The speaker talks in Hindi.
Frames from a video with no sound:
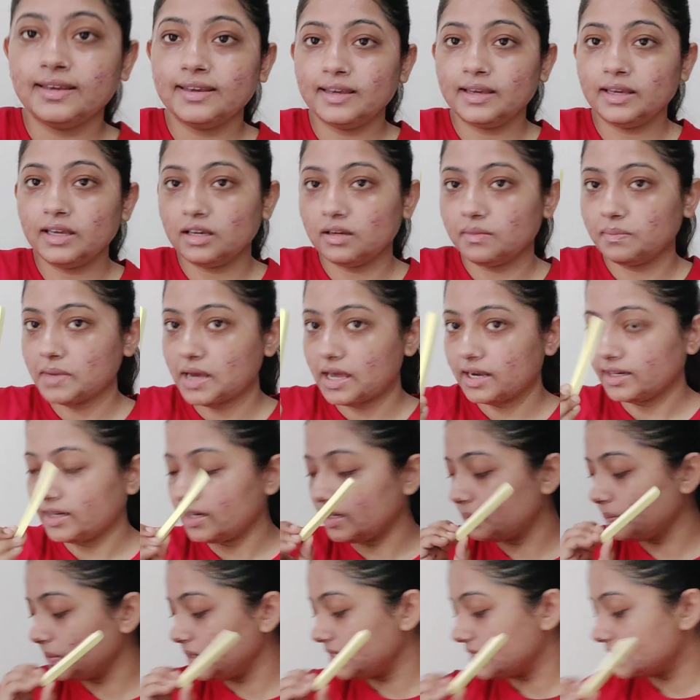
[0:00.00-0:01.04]
ये
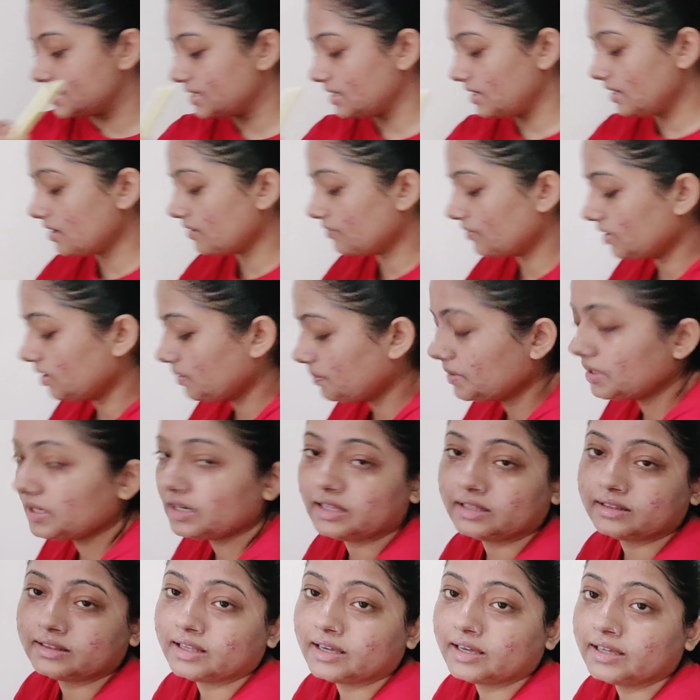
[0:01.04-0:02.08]
मार्केट में इजीली
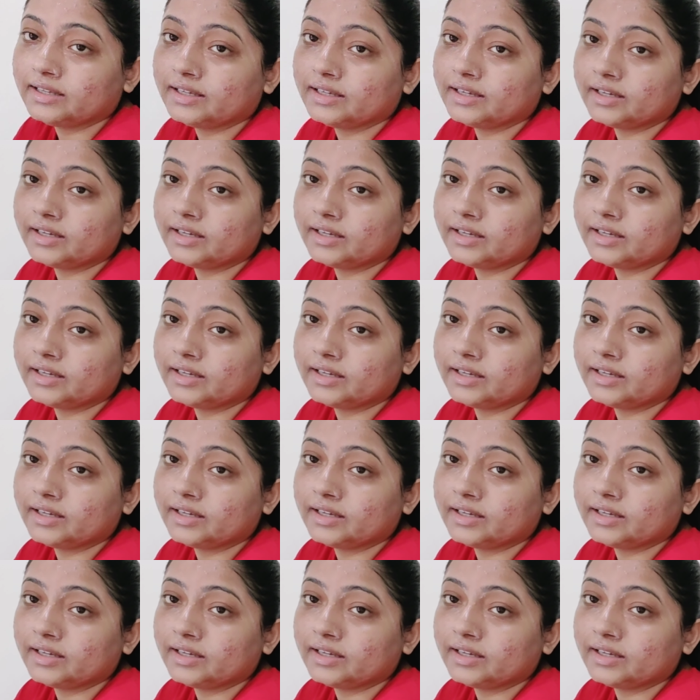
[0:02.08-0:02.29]
अवेलेबल रहता है